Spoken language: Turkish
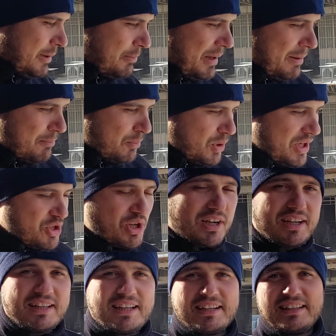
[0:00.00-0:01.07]
E ben bu
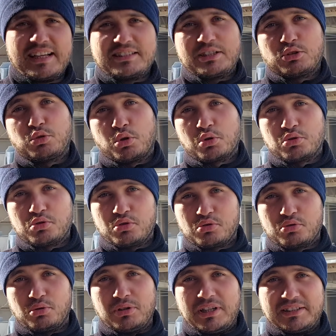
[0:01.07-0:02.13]
yaşa kadar nasıl
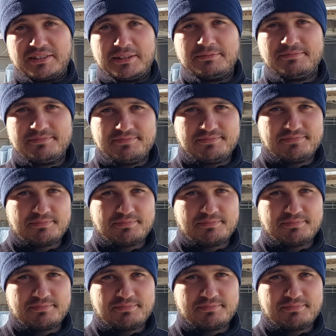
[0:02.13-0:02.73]
sorunsuz kullandım?